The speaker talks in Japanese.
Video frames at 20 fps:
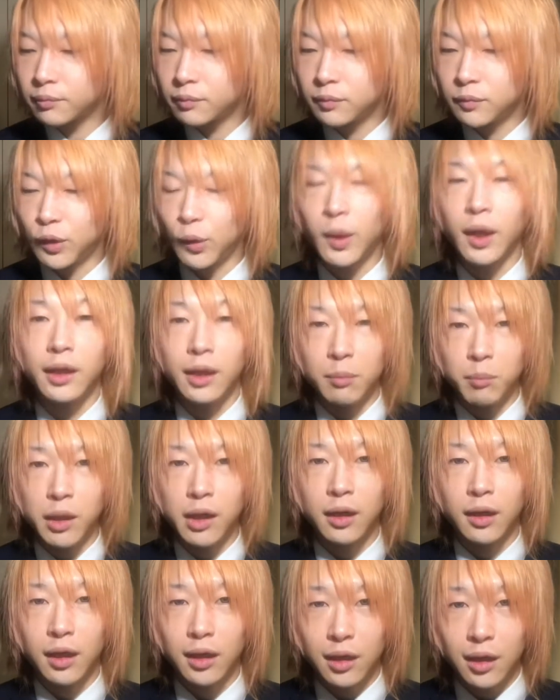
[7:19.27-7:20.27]
どっかで見
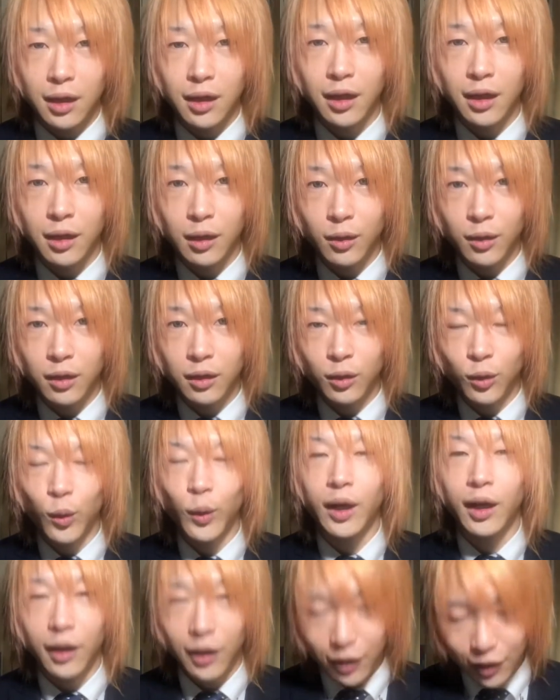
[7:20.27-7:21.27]
かけたら声
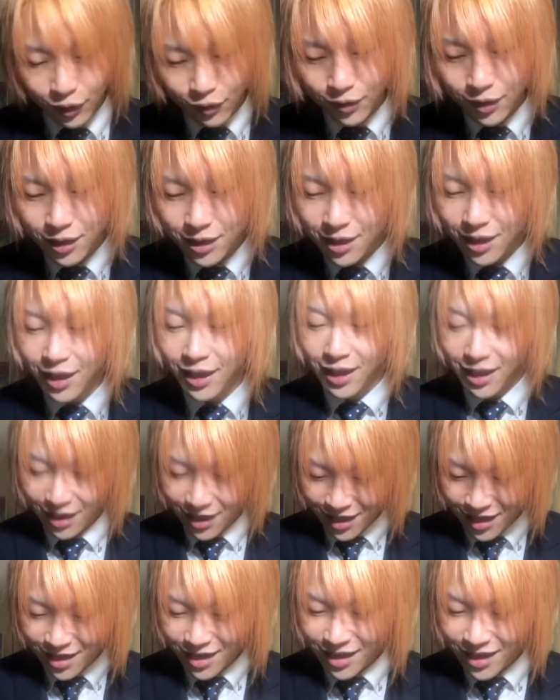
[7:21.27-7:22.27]
かけてください。
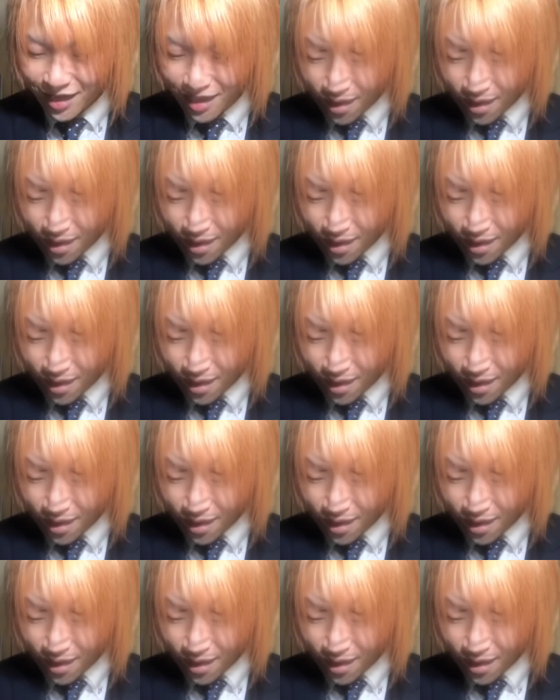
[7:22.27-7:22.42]
はい。